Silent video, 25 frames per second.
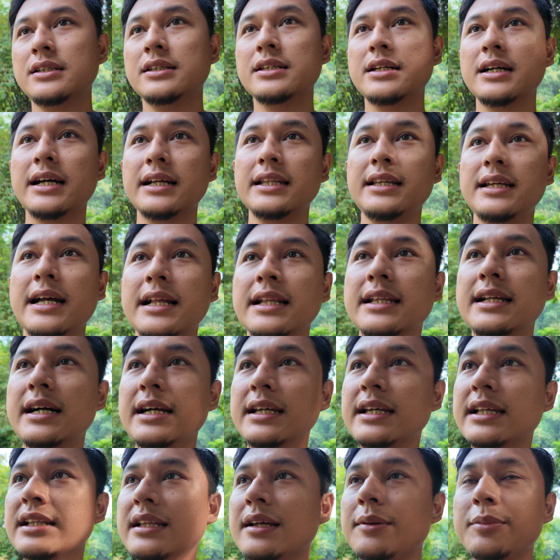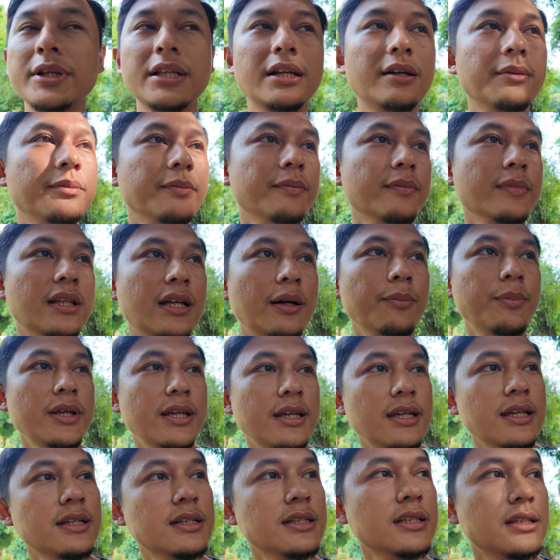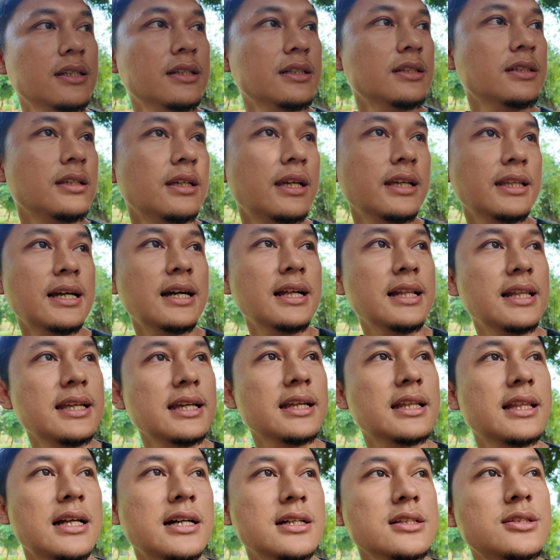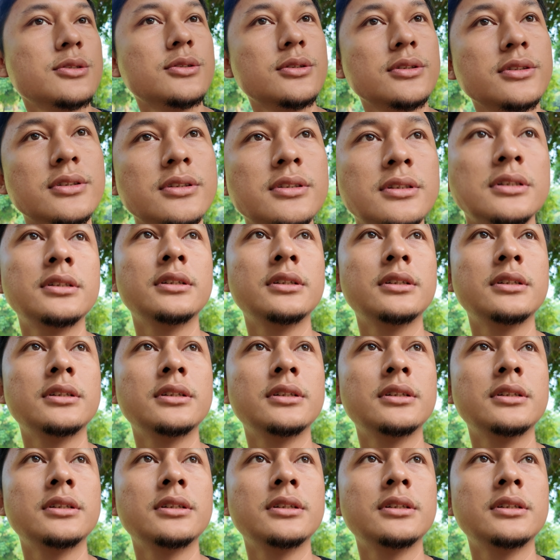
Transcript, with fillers: yang nggak dikandangin tapi tapi kita ngelihat langsung